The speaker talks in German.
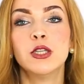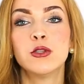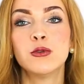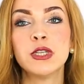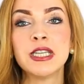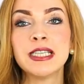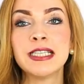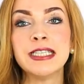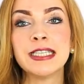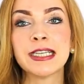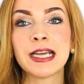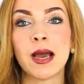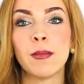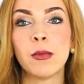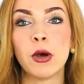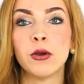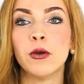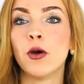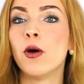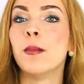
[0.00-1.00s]
Zusätzlich kam
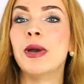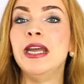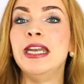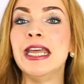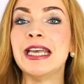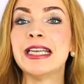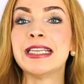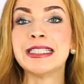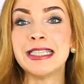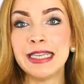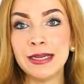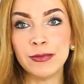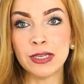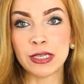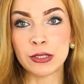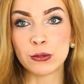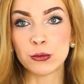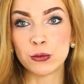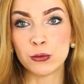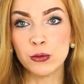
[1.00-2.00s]
auch noch mein Exem
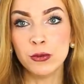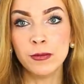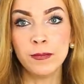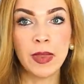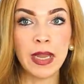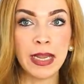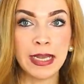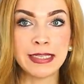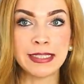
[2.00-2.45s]
dazu,